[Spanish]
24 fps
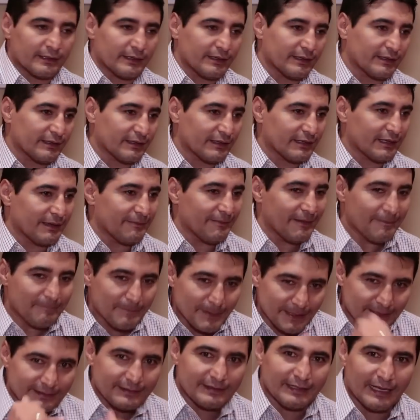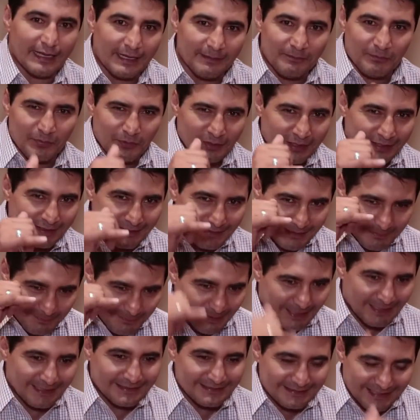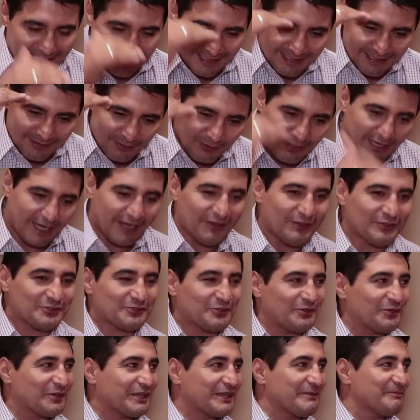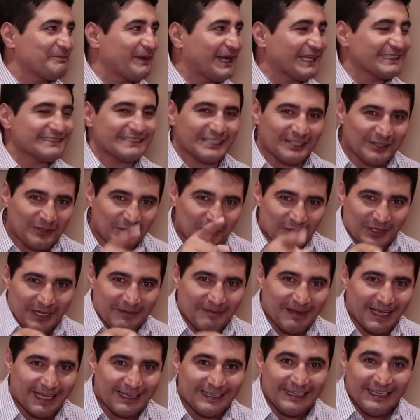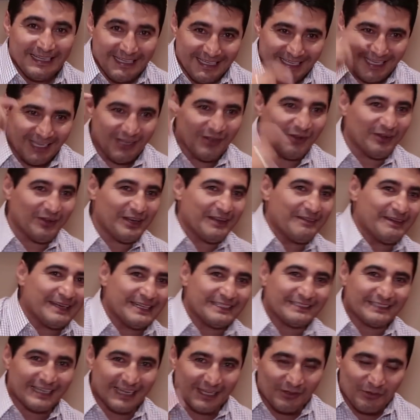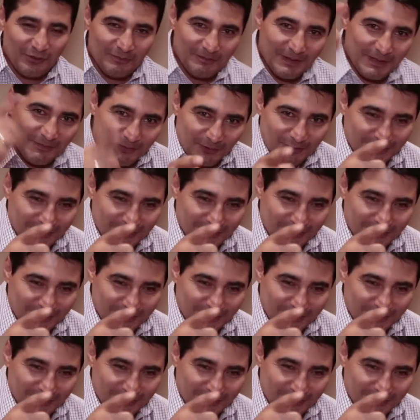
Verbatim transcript: que, que, va a pistear porque van a estar enojados con lo que pasen, con lo que vean, y luego le van a echar la culpa al